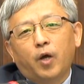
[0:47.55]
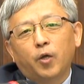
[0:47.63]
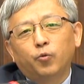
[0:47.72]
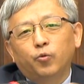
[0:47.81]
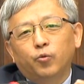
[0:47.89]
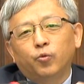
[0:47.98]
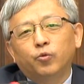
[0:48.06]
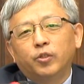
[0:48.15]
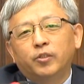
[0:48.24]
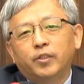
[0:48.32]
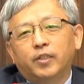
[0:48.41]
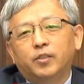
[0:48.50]
한
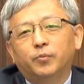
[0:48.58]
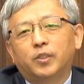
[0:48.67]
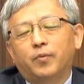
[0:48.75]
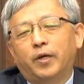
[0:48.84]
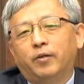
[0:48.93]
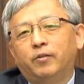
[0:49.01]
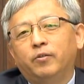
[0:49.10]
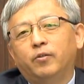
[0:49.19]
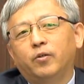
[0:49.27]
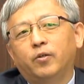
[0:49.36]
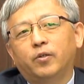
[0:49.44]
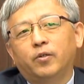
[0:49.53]
6년 지났습니다만은
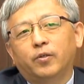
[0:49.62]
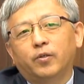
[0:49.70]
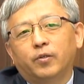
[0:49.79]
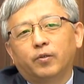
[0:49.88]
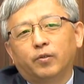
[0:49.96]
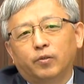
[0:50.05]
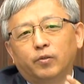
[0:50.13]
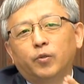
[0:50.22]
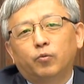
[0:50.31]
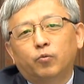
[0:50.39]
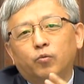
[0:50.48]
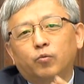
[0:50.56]

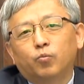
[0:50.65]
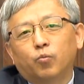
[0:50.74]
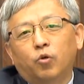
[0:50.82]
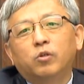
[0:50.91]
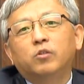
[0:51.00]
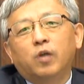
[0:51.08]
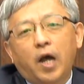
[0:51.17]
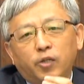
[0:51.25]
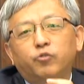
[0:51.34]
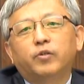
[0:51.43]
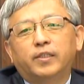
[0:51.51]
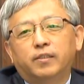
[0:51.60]
이제 뭐를 더
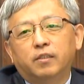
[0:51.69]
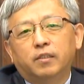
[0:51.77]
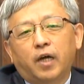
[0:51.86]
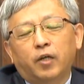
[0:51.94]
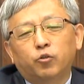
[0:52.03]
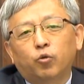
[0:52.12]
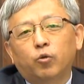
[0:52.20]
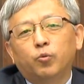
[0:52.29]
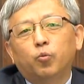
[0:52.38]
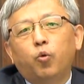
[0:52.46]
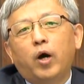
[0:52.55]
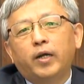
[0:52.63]
할 수가 있을까?
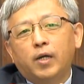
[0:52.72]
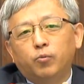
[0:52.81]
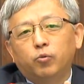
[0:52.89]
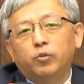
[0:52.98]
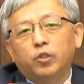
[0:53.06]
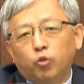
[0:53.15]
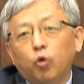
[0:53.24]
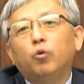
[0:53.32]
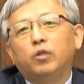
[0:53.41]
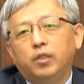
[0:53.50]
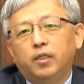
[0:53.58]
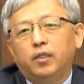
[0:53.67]
조금 더 보완할 부분이
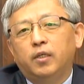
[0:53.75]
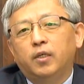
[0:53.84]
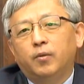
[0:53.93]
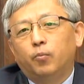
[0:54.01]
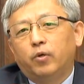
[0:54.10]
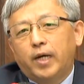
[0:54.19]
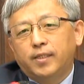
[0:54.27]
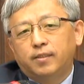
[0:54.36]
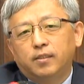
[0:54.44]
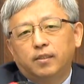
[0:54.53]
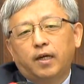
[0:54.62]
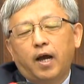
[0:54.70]
또 뭐가
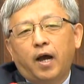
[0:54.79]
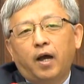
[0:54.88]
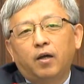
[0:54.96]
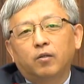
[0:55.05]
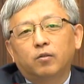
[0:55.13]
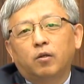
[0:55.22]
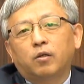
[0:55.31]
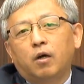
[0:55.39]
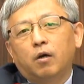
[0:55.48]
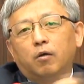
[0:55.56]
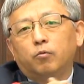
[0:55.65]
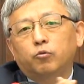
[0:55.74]
있을까?
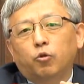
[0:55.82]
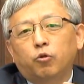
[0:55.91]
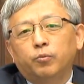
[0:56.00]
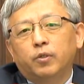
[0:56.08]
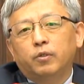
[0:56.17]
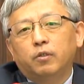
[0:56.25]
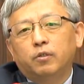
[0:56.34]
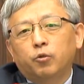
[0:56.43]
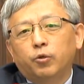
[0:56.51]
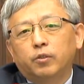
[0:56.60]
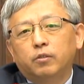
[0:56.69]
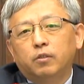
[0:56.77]
조금 전 그
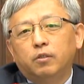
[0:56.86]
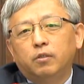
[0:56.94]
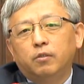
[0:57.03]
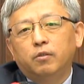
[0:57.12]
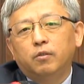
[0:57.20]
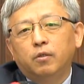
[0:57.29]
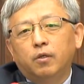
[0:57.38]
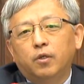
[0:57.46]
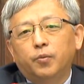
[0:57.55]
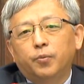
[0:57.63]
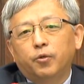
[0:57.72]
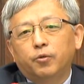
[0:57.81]
조영선
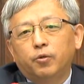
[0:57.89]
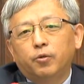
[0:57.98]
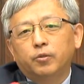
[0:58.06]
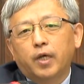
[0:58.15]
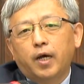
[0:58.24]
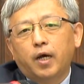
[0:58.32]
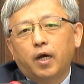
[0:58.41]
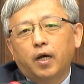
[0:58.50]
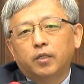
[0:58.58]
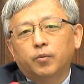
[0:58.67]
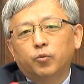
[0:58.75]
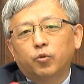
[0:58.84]

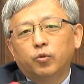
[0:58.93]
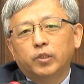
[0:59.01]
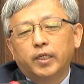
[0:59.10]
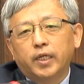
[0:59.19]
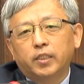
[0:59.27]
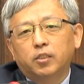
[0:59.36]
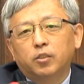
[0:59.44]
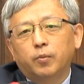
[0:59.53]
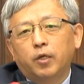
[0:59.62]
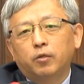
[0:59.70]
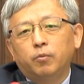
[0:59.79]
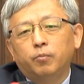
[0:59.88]
변호사님도
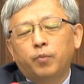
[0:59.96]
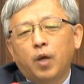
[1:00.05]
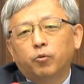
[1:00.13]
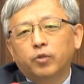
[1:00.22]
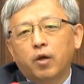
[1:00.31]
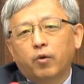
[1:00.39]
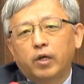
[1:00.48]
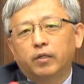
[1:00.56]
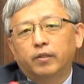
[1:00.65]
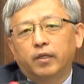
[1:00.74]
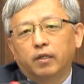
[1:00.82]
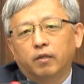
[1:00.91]
이야기하셨지만은 배보상
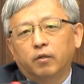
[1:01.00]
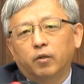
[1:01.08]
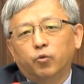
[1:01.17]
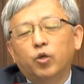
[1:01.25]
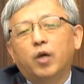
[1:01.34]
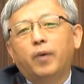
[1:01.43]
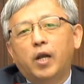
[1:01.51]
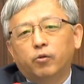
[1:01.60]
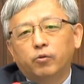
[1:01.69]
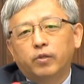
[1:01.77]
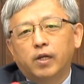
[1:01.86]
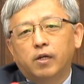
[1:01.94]
관련된 거, 유해
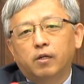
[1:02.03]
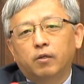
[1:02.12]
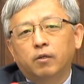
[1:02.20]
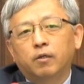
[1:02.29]
발굴된